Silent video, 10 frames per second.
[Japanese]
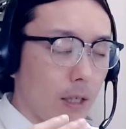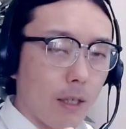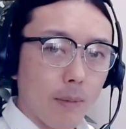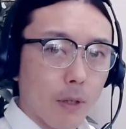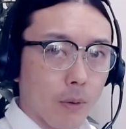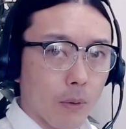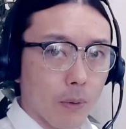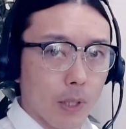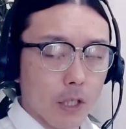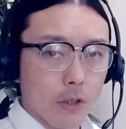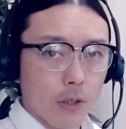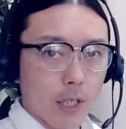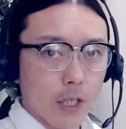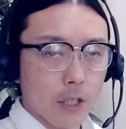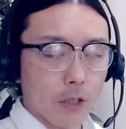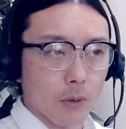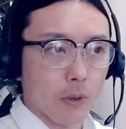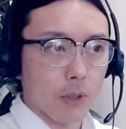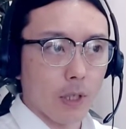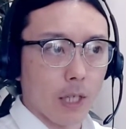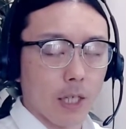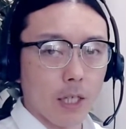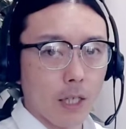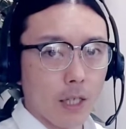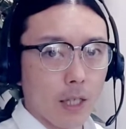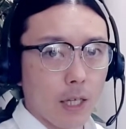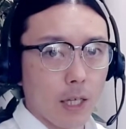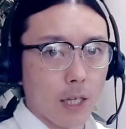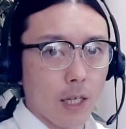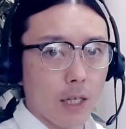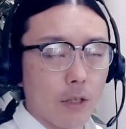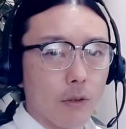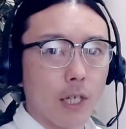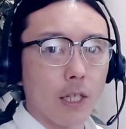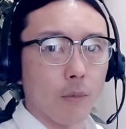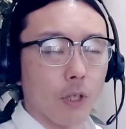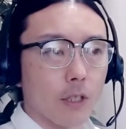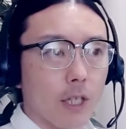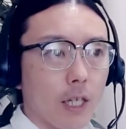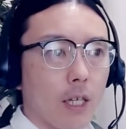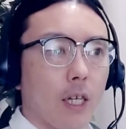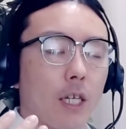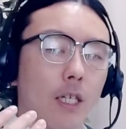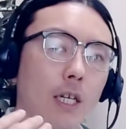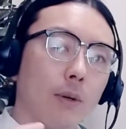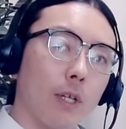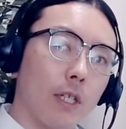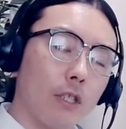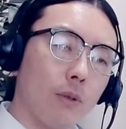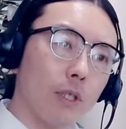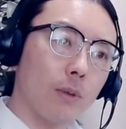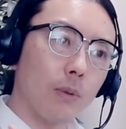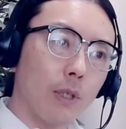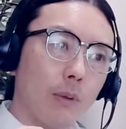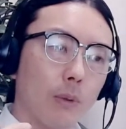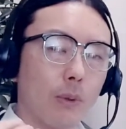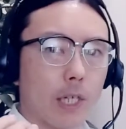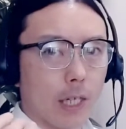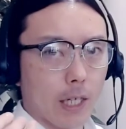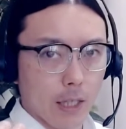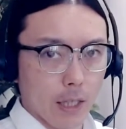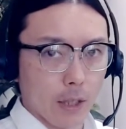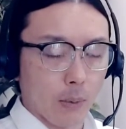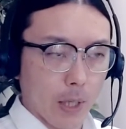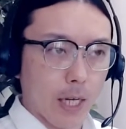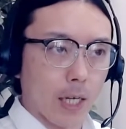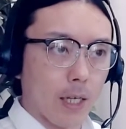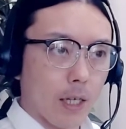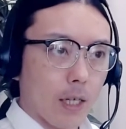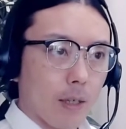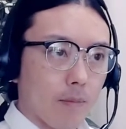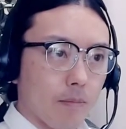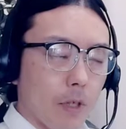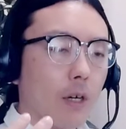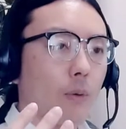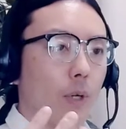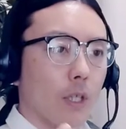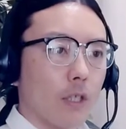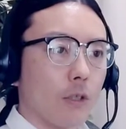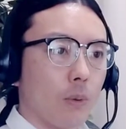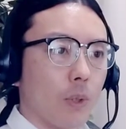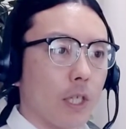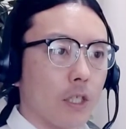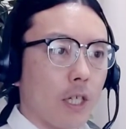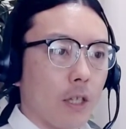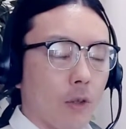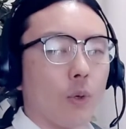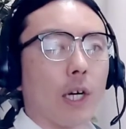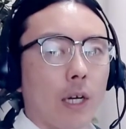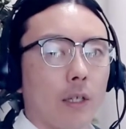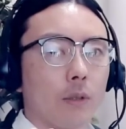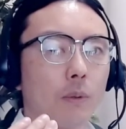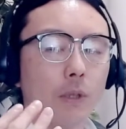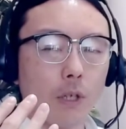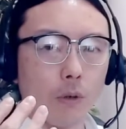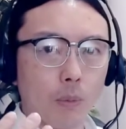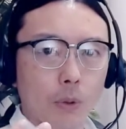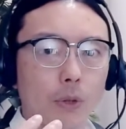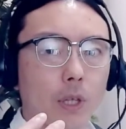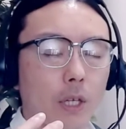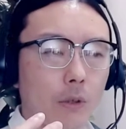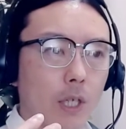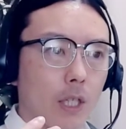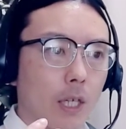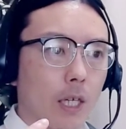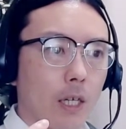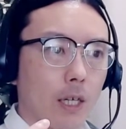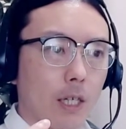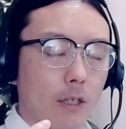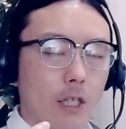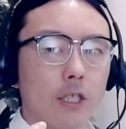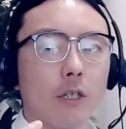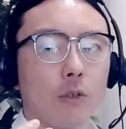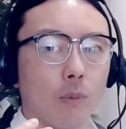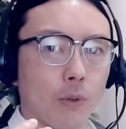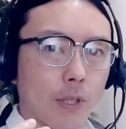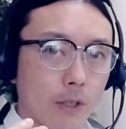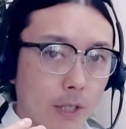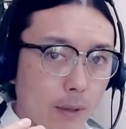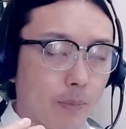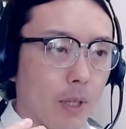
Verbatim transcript: 今のこの私の話を聞いている方もですね、いや私はそんなことはなかったなとか、あ私と同じだとか、そういうふうに思っている方がいらっしゃると思うんですね。